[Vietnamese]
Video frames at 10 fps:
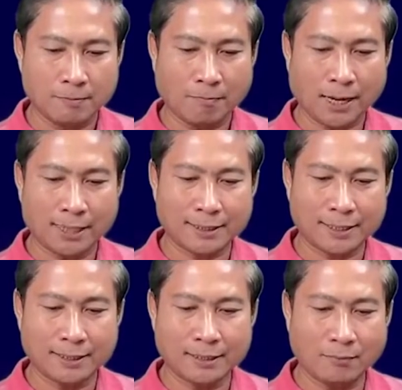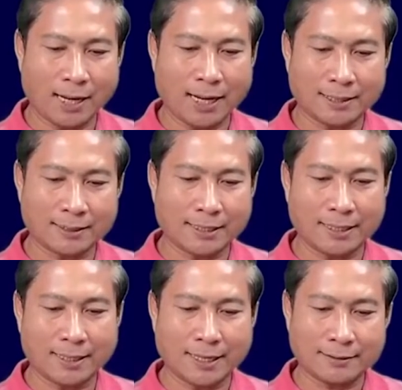bàn chân nhom an thành
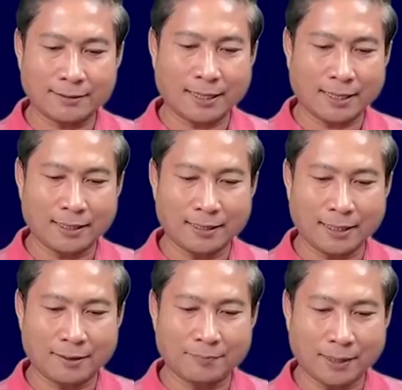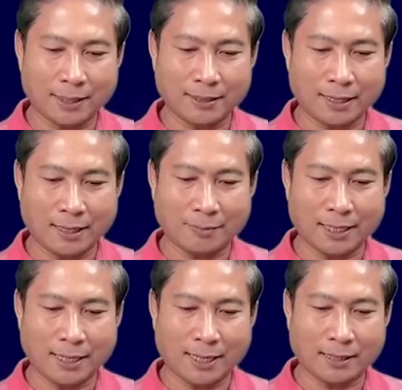nè na xe nè mình xe
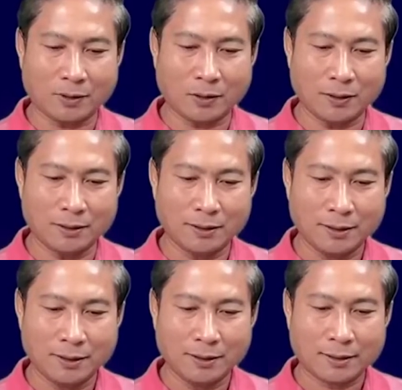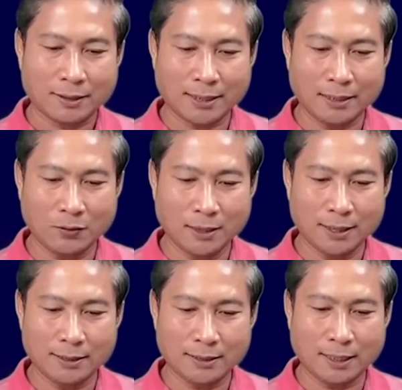mày an mỏng này
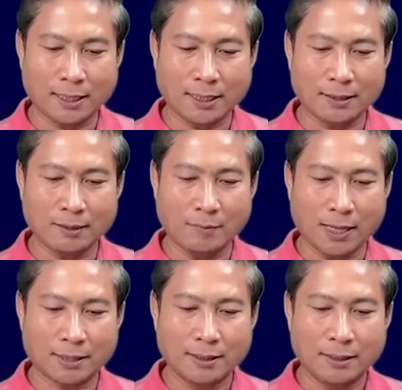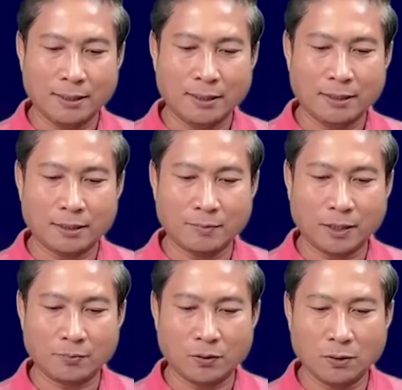hui xe hai bạn ở chấm
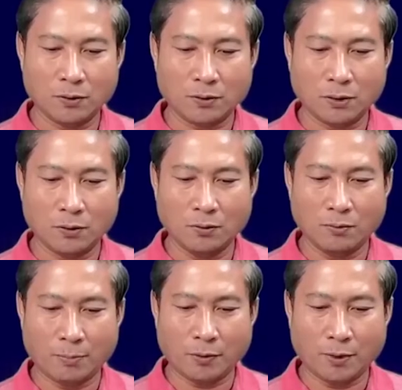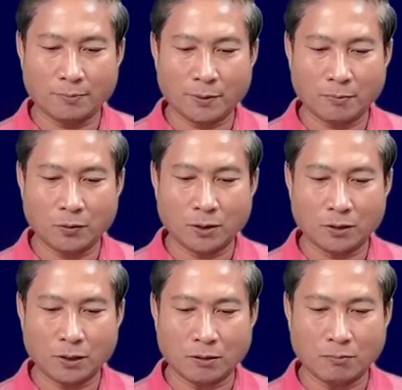liệp xua lục kru mà pon pram buôn
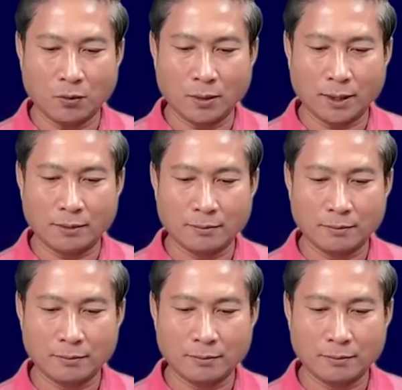rồi học buôn